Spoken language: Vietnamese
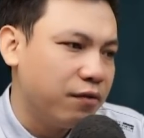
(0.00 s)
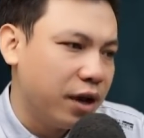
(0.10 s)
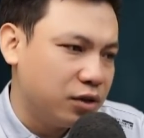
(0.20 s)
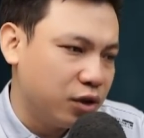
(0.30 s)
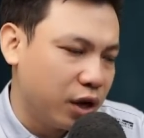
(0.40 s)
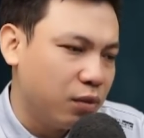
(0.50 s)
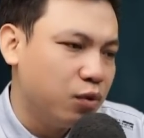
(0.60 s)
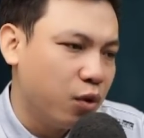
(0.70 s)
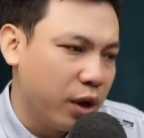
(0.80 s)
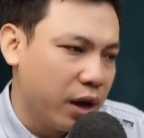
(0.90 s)
cho nên nếu
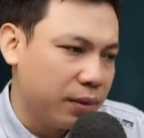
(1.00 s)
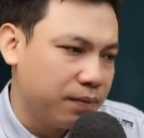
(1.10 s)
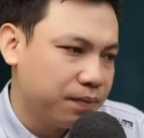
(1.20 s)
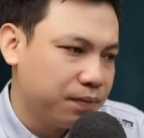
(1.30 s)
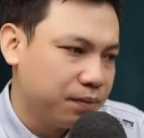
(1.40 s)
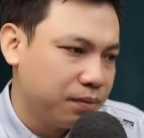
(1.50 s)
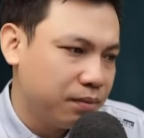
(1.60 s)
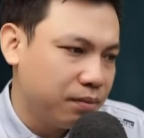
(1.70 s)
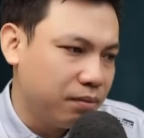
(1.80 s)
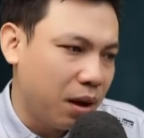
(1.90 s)
muốn vong hồn đứa trẻ
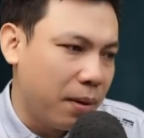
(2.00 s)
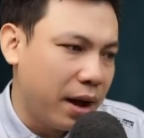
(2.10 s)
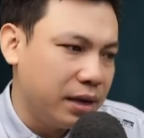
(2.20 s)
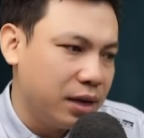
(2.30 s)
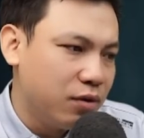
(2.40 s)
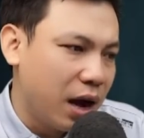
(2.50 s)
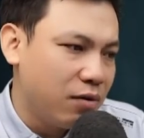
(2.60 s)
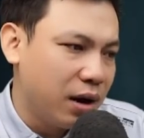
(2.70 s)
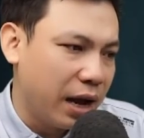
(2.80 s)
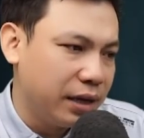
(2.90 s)
kia siêu thoát
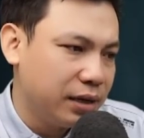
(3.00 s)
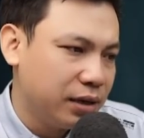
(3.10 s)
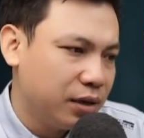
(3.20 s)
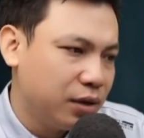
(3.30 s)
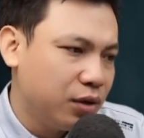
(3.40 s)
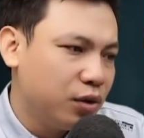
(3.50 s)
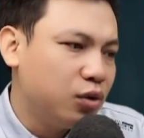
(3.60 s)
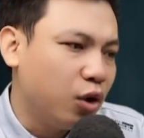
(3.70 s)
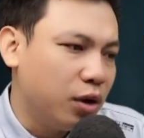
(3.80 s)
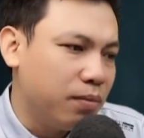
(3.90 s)
thì bà sẽ mất đi đứa
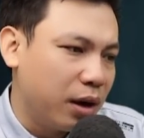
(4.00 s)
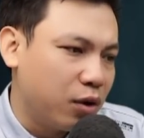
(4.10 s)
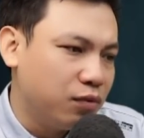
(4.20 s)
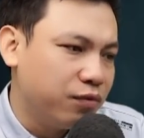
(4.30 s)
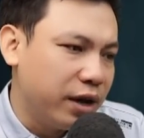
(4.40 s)
cháu hiện tại.